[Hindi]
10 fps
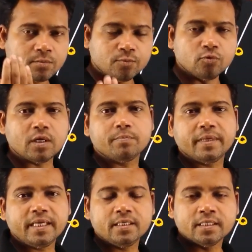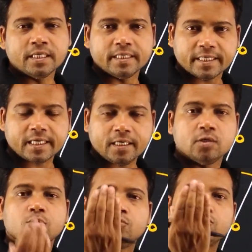पूरब में ठीक है
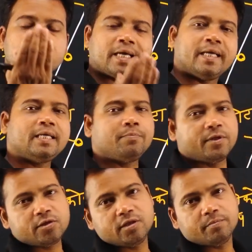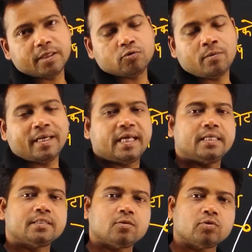ऊंचा है या पश्चिम में तो हमारा
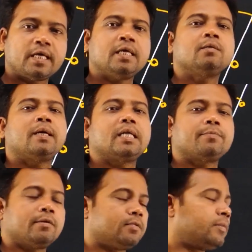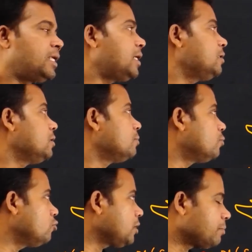आंसर होता है हिमालय पर्वतमाला
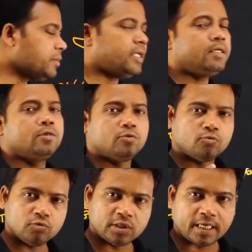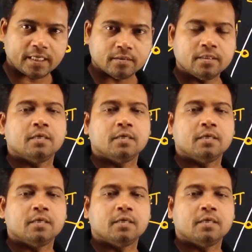पूरब में ऊंचा है